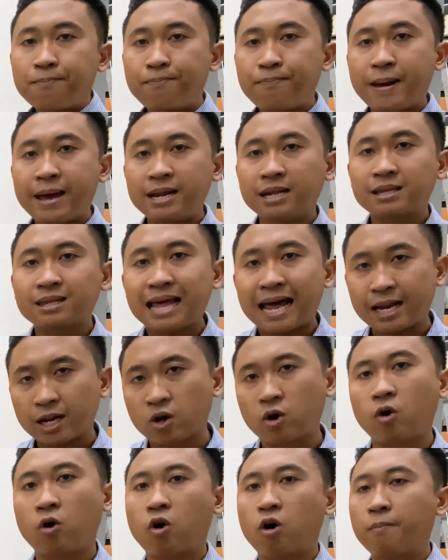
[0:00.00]
เป็นตัด
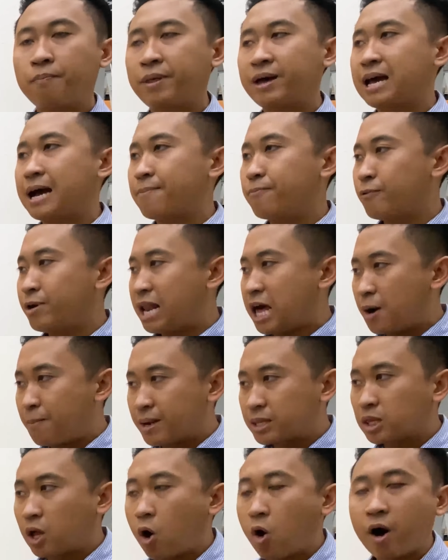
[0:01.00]
ขอบนะครับ เวลาเอา
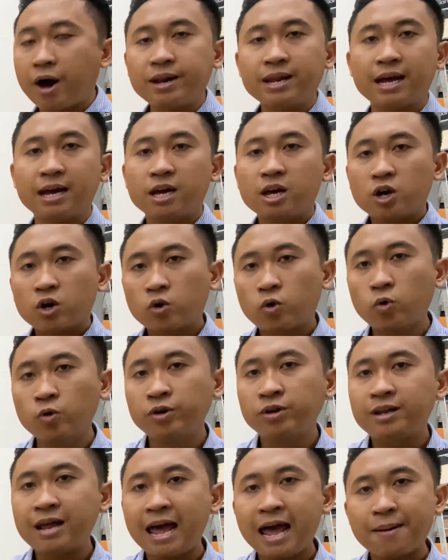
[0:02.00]
มาต่อกันเนี่ยคุณ
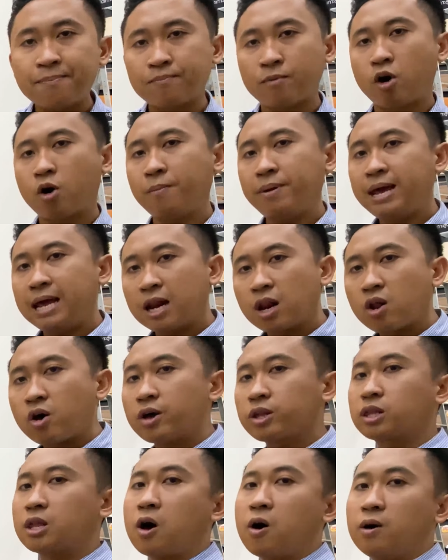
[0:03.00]
แทบมองไม่เห็นรอ
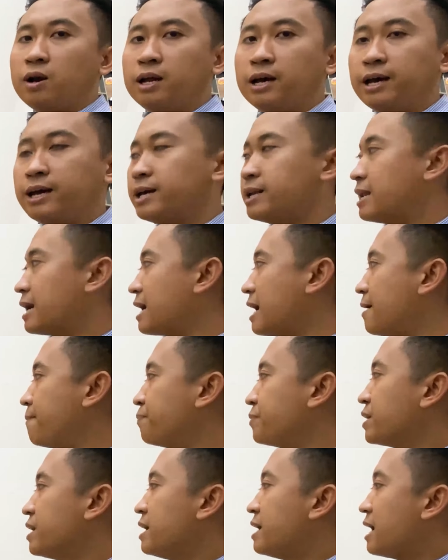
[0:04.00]
ยต่อเลยนะครับ
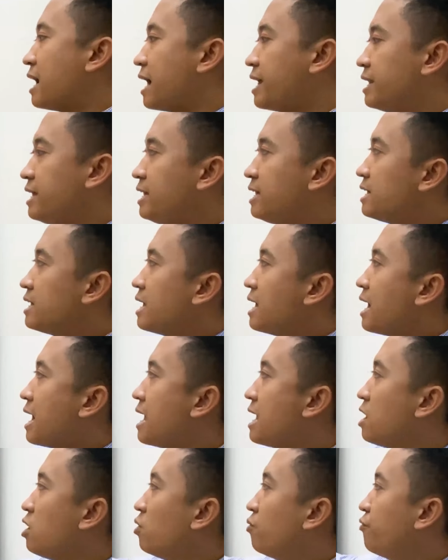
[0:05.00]
อันนี้ให้
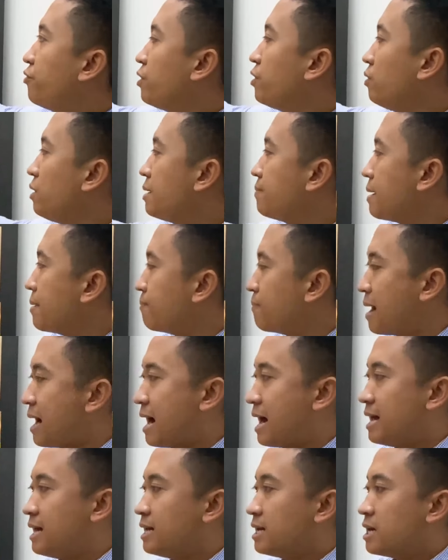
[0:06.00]
อารมณ์ฟิลลิ่งแบบไม้
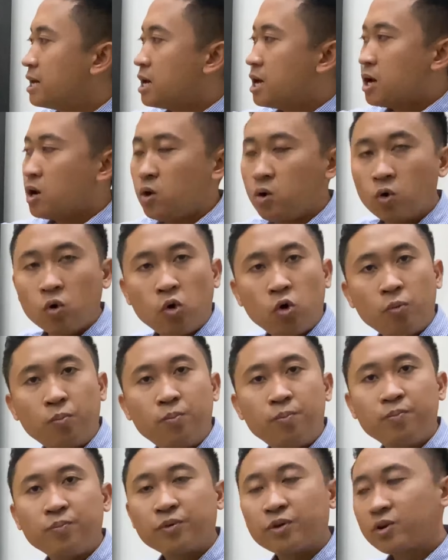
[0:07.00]
รูป
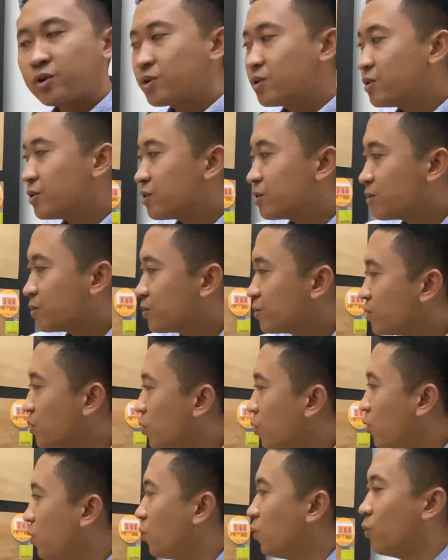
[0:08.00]
โอ้
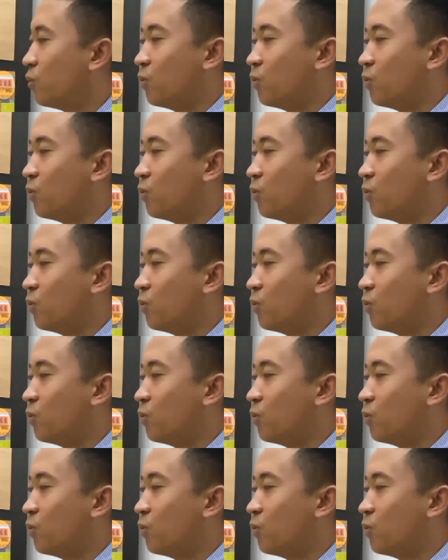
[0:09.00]
โห